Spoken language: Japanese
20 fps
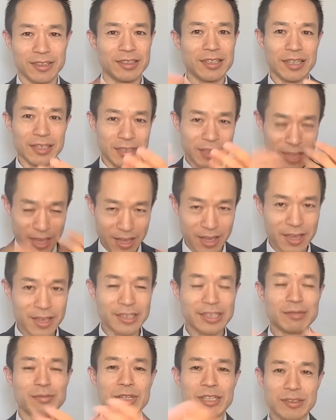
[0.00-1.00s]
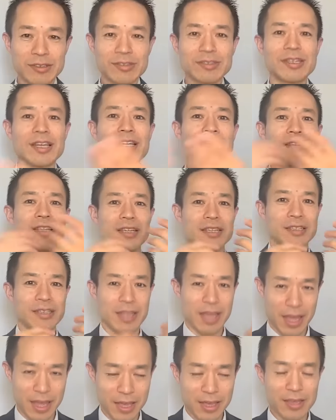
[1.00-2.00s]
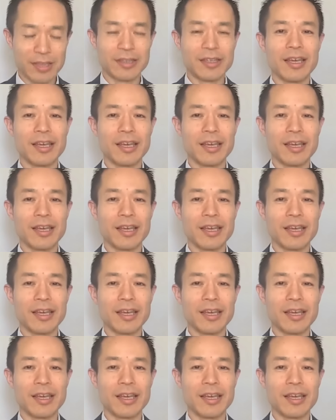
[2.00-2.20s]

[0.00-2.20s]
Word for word: いて、妻にとっていて。